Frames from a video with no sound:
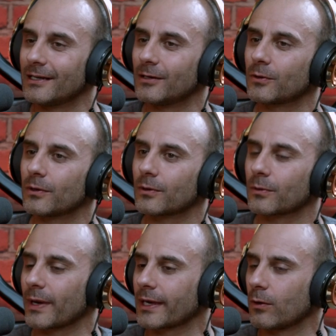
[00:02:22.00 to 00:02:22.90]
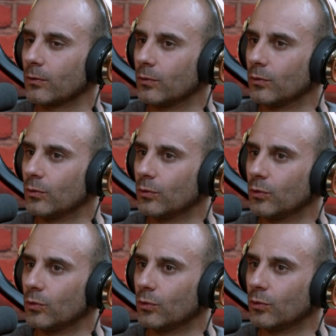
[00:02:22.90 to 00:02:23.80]
Uh, como é que é? Um,
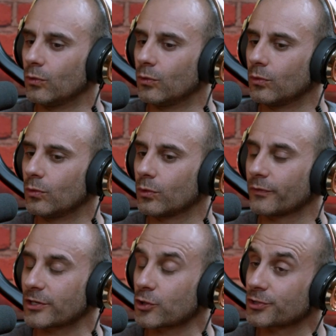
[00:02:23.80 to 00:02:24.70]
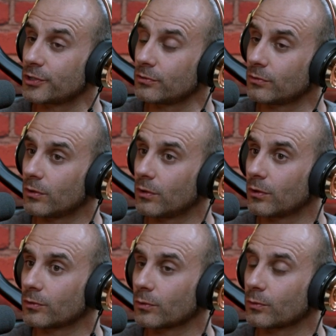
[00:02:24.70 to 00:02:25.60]
um, um... Vais sozinho ou,
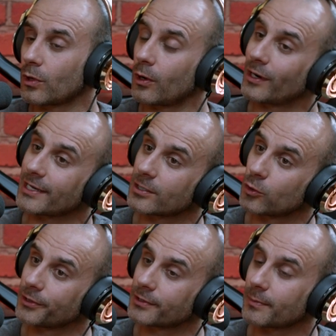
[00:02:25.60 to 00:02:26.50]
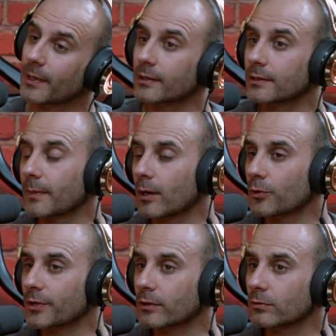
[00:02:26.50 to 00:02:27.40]
ou, nessa noite também, também
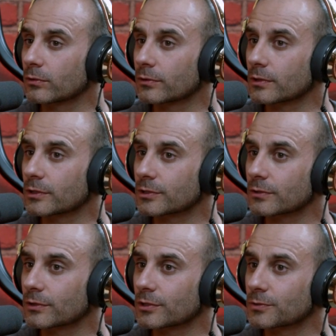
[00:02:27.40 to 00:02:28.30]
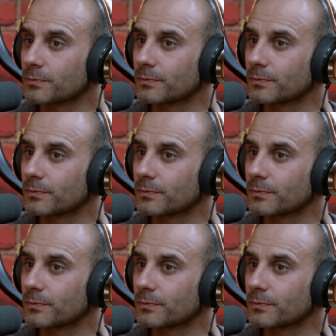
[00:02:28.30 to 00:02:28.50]
contratam outras, outras.